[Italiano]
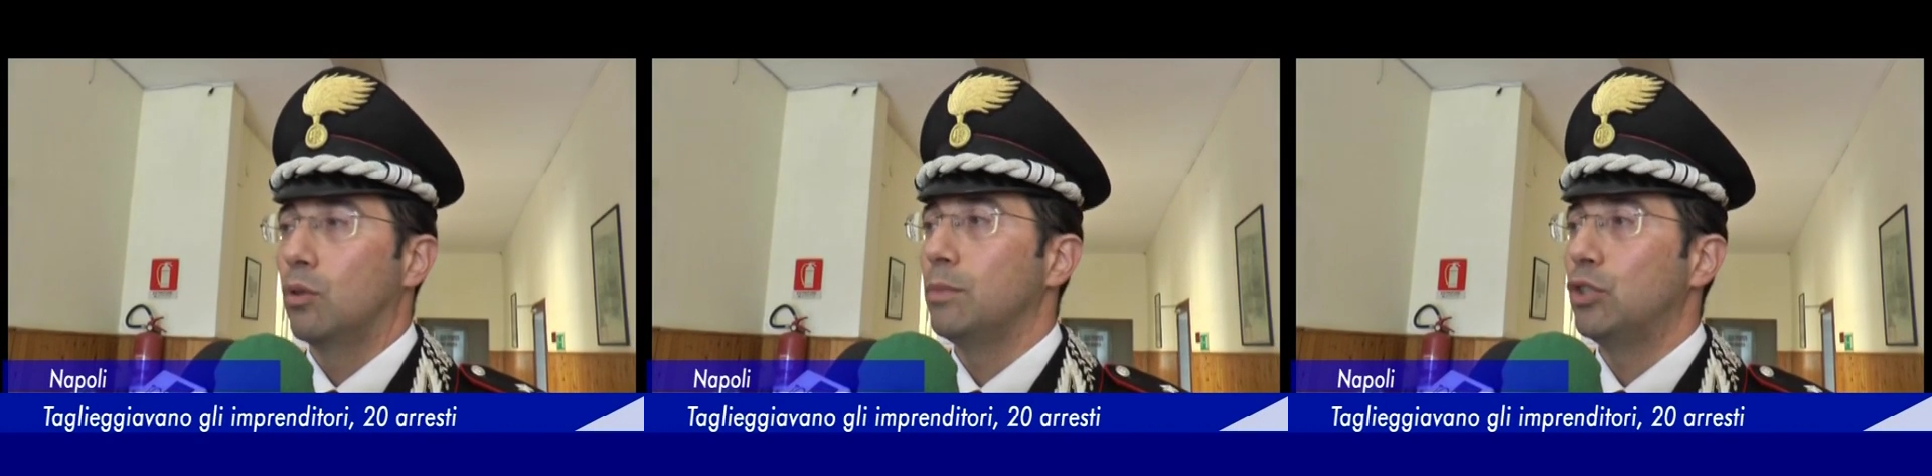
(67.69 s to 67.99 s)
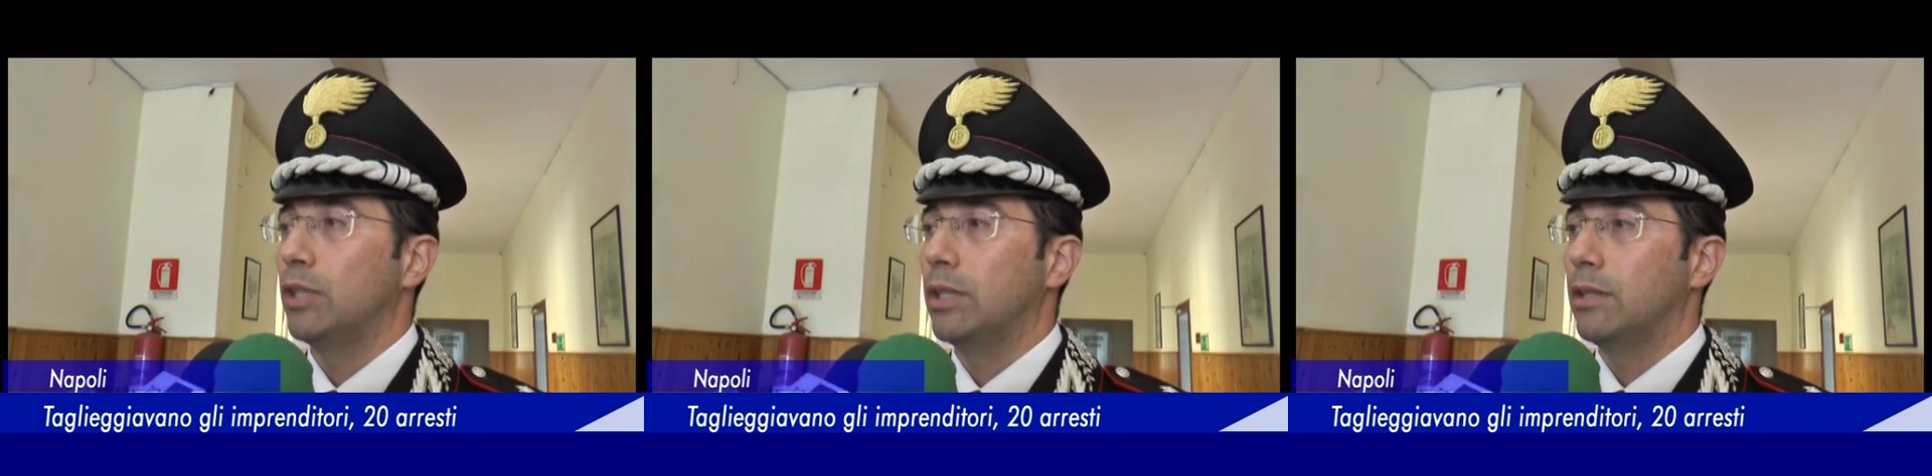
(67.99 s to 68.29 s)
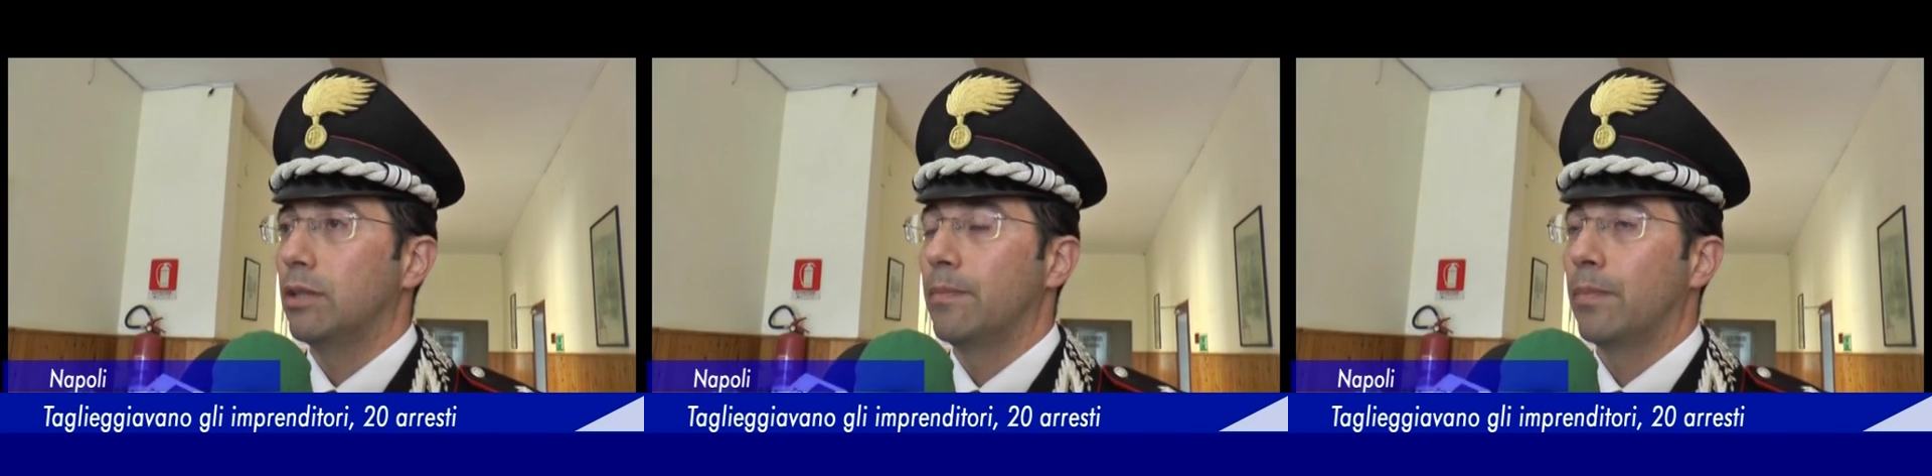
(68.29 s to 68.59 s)

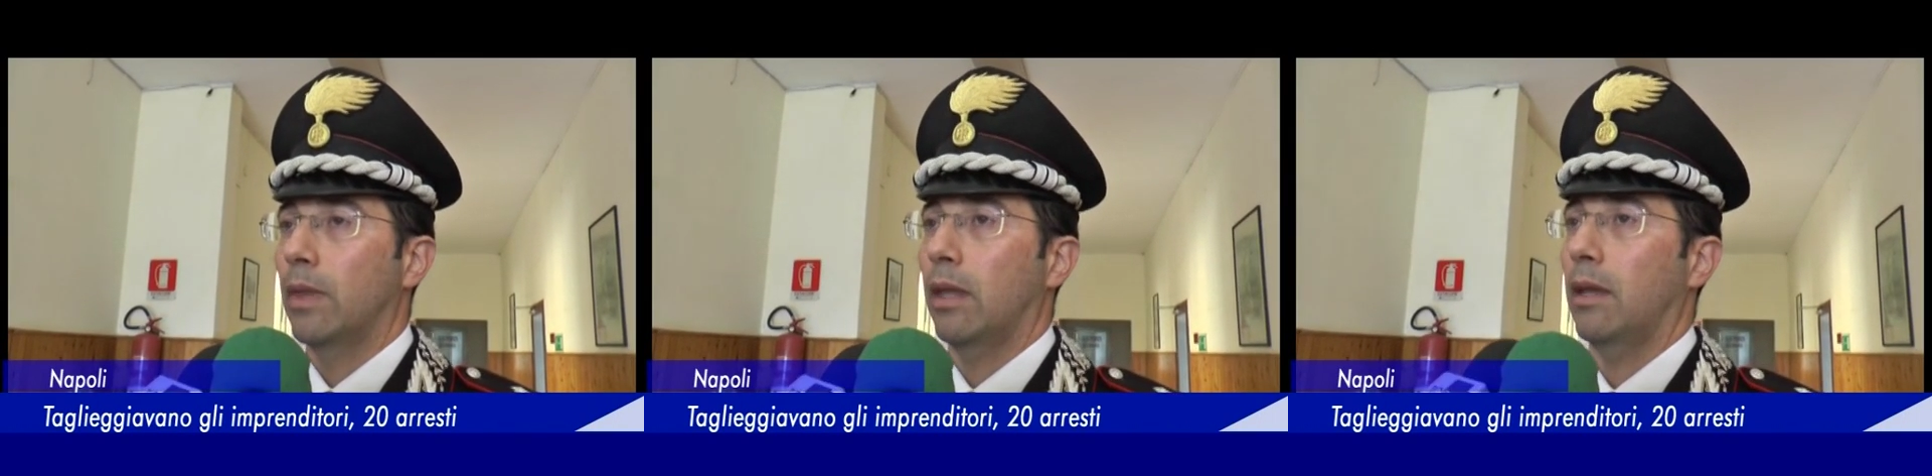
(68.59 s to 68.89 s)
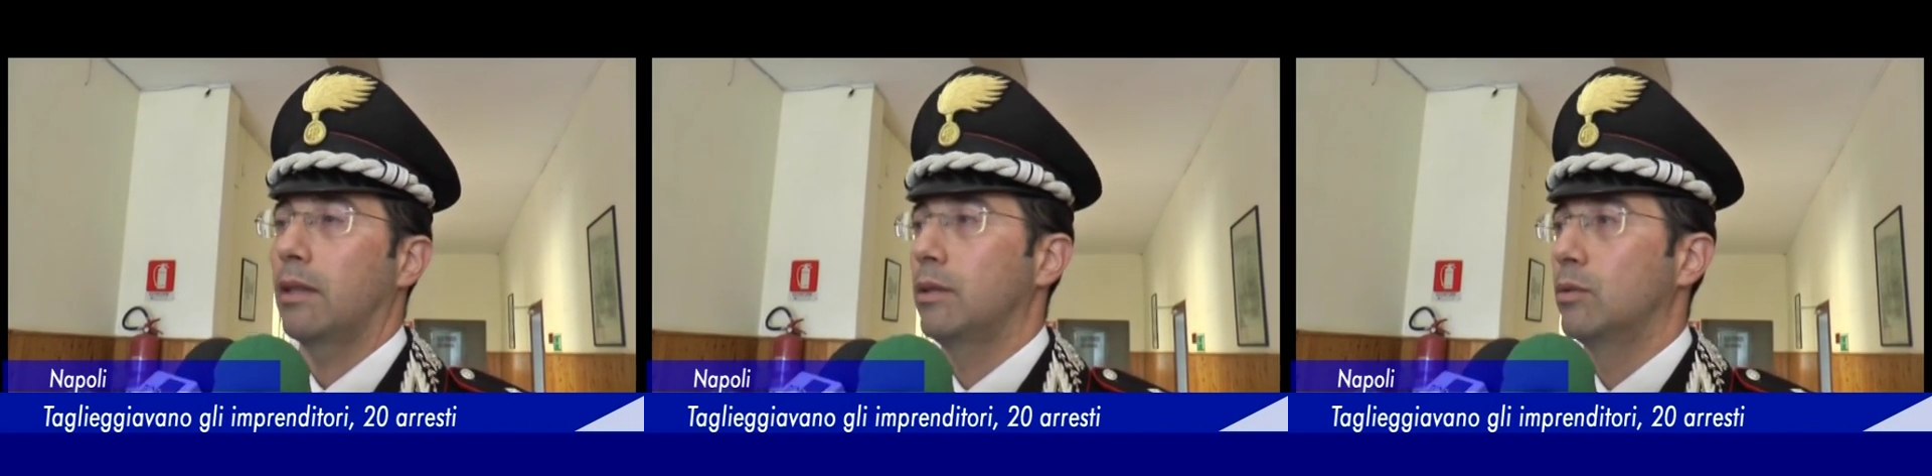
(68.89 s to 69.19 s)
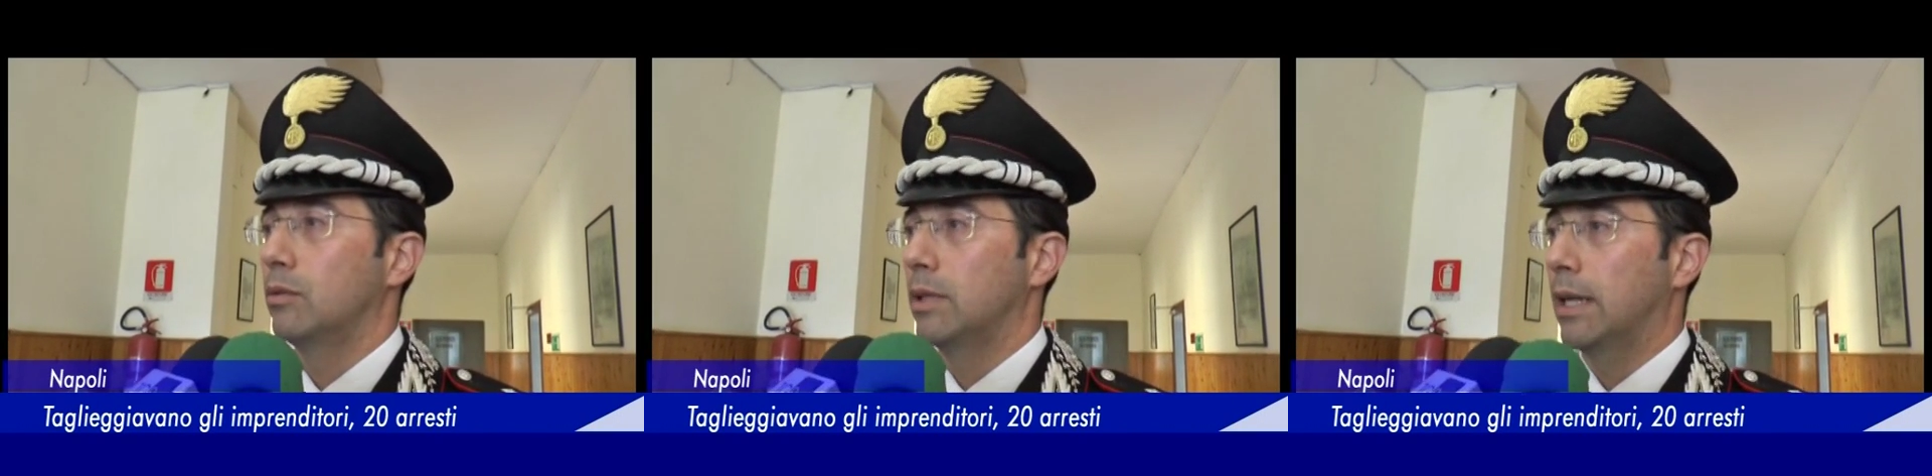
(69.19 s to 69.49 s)
omicidio e
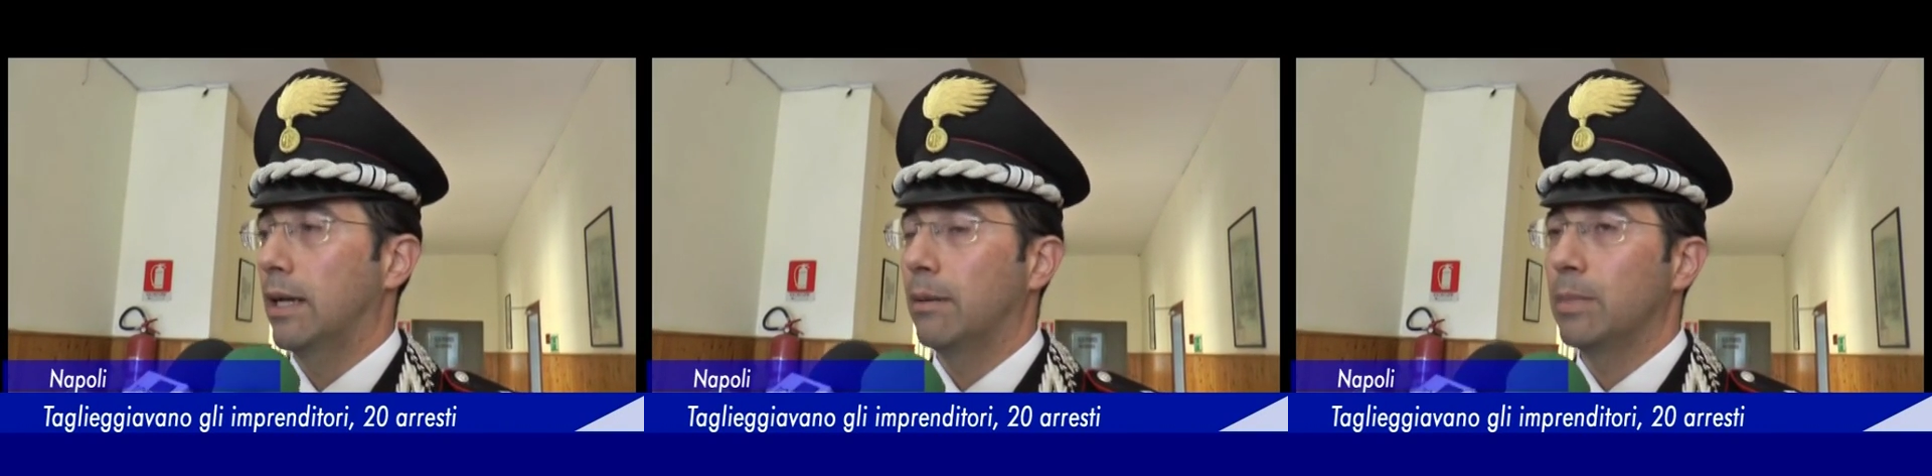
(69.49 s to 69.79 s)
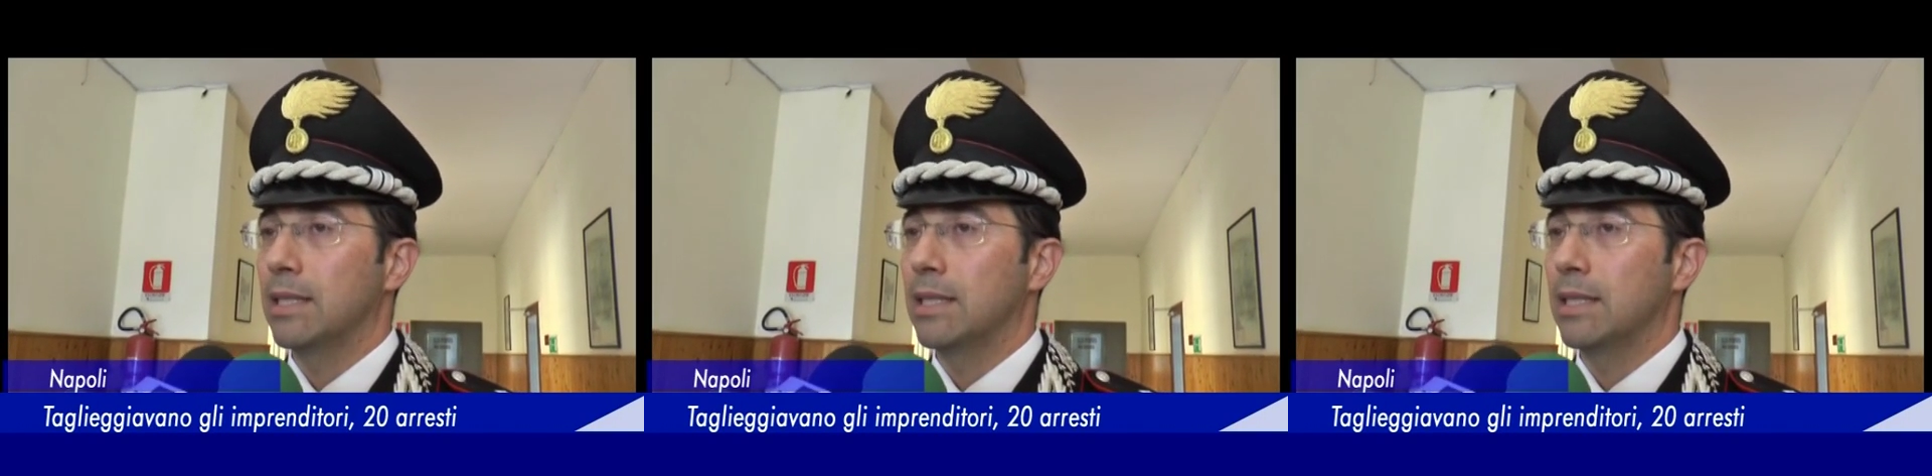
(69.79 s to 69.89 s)
di un eh,